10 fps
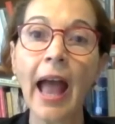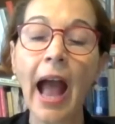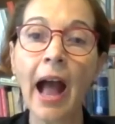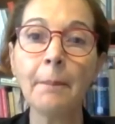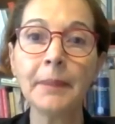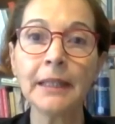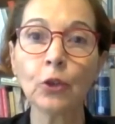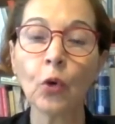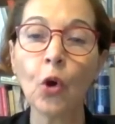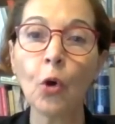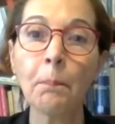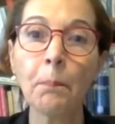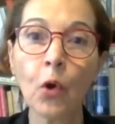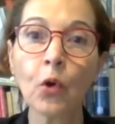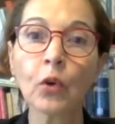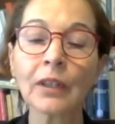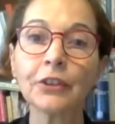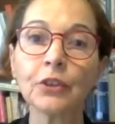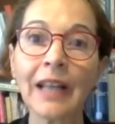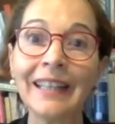ámbito poco
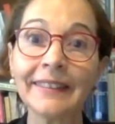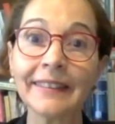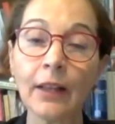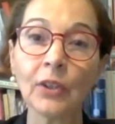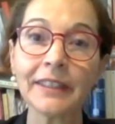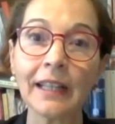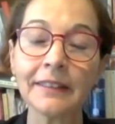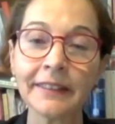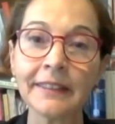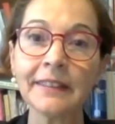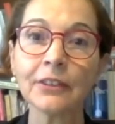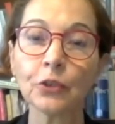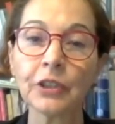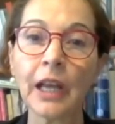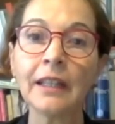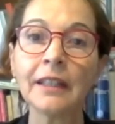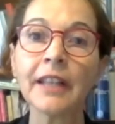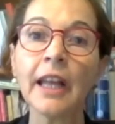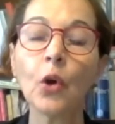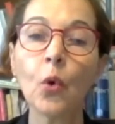racionalizado hacia las ciencias
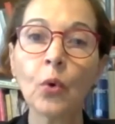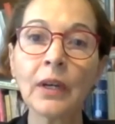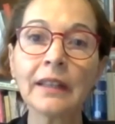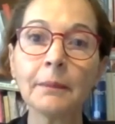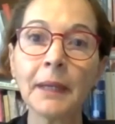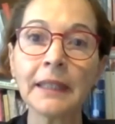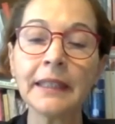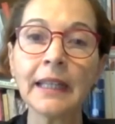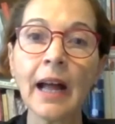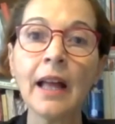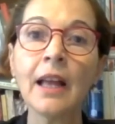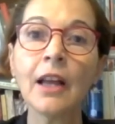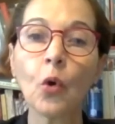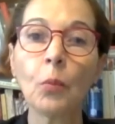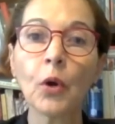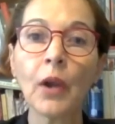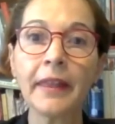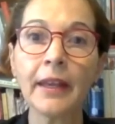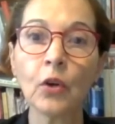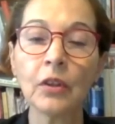sociales una temática como la
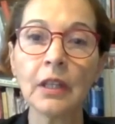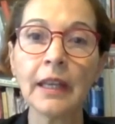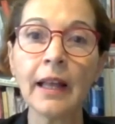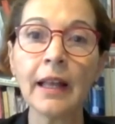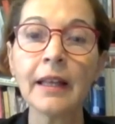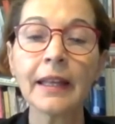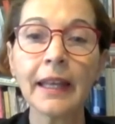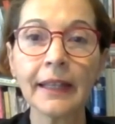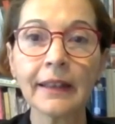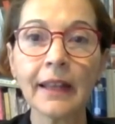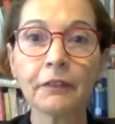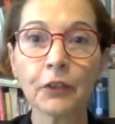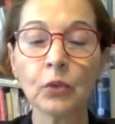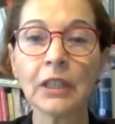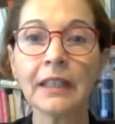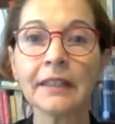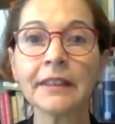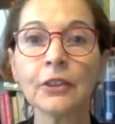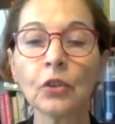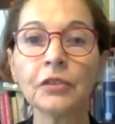de hoy día, que es la de fronteras.
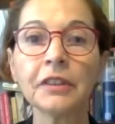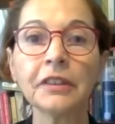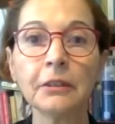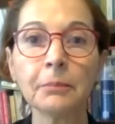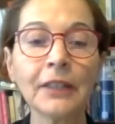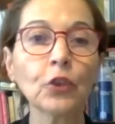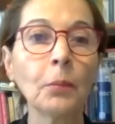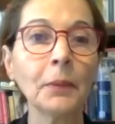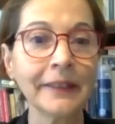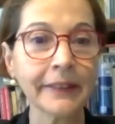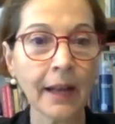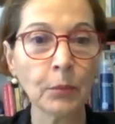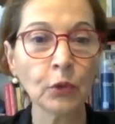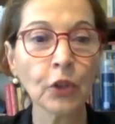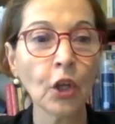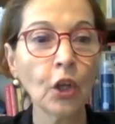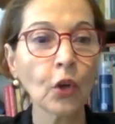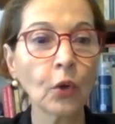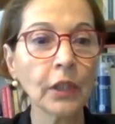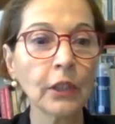Entonces, sin más, comenzamos
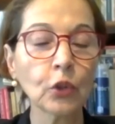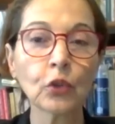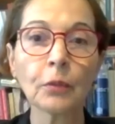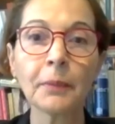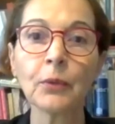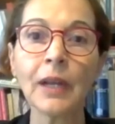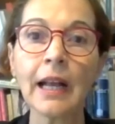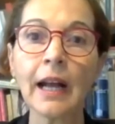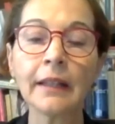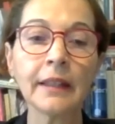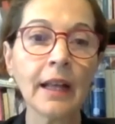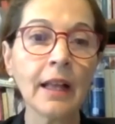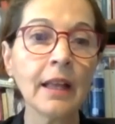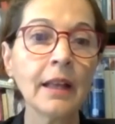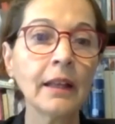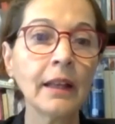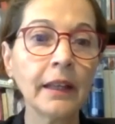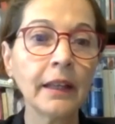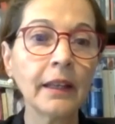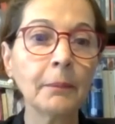con el doctor Manuel Gándara,
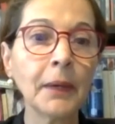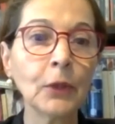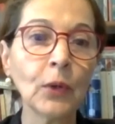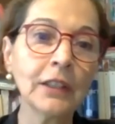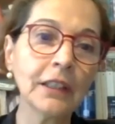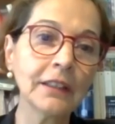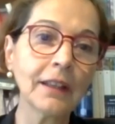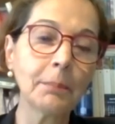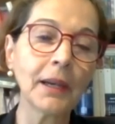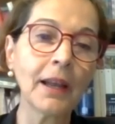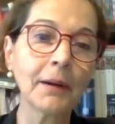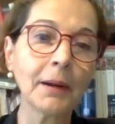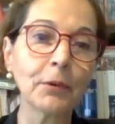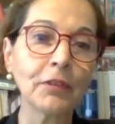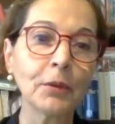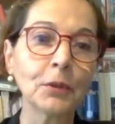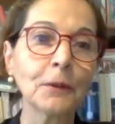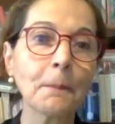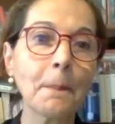eh, Manuel, tienes la palabra, por favor.